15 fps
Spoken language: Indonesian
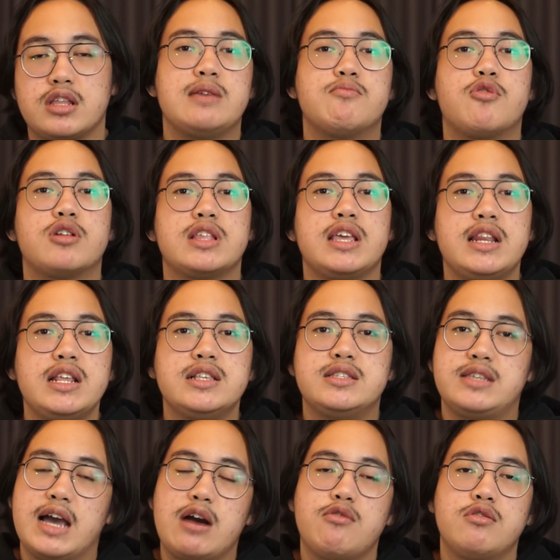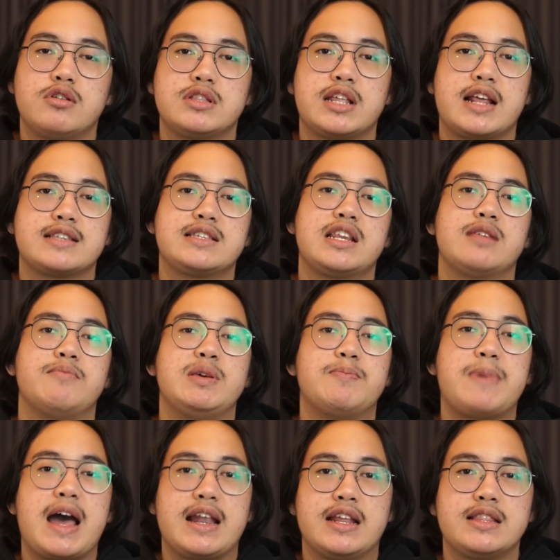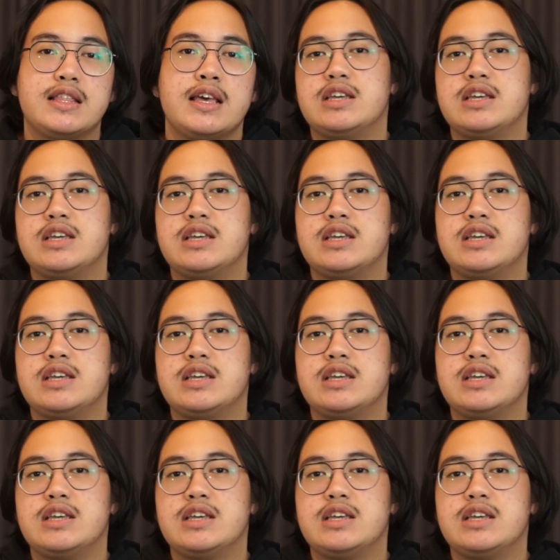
keyboard ini jauh terasa lebih padat,